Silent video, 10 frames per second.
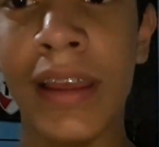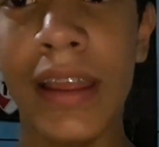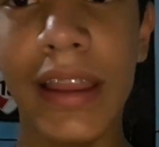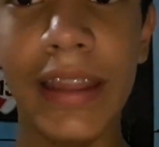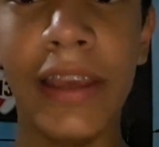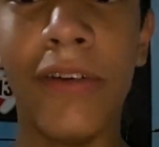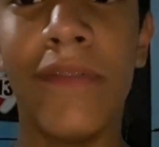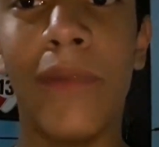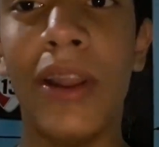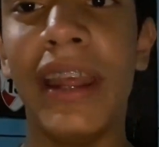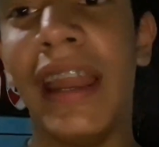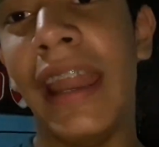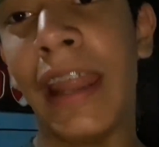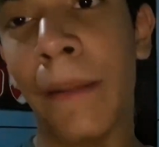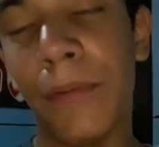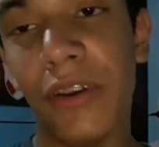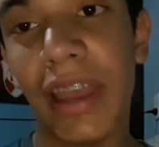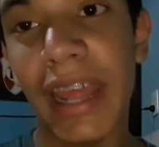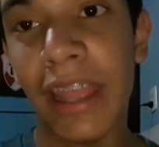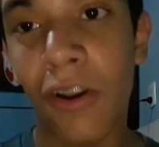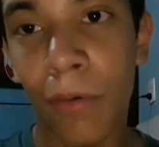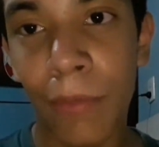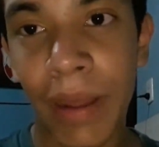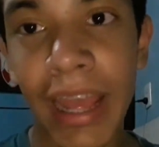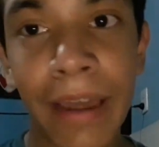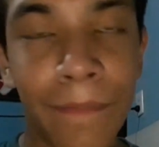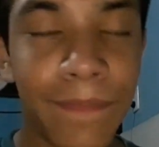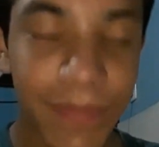Y le dijo Broly que le respondió que era incómodo para él.